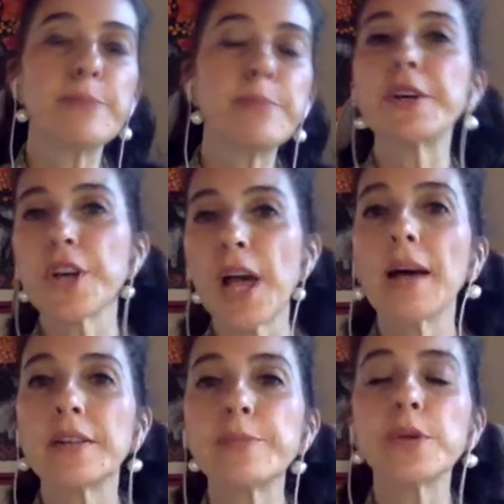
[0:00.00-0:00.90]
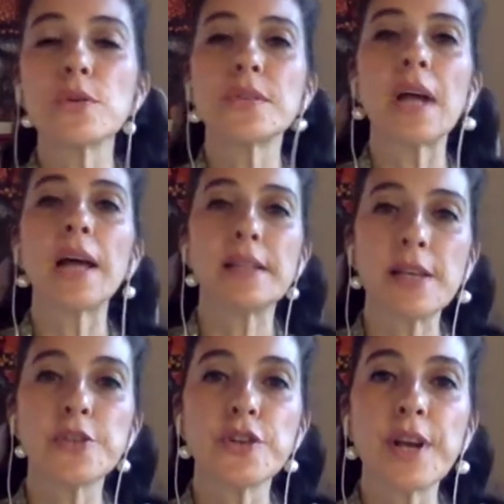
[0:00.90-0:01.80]
bir parça hayatımı gözden
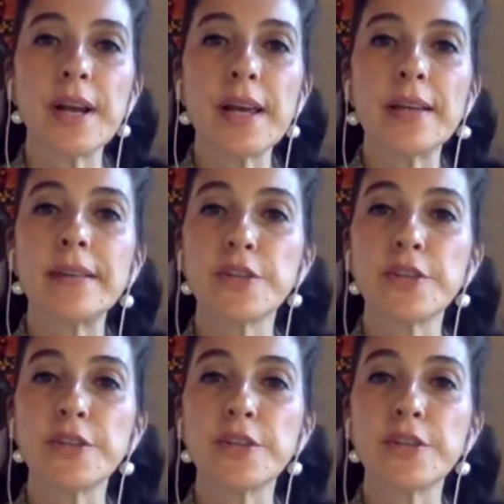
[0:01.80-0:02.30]
geçirerek